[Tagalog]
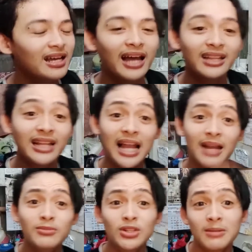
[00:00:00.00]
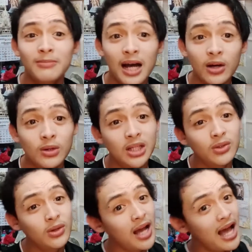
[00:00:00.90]
At alam niyo na ba kung
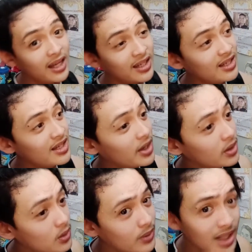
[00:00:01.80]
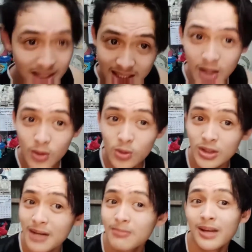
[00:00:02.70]
anong aking gagawin sa
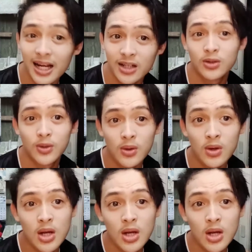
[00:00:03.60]
unang vlog ko?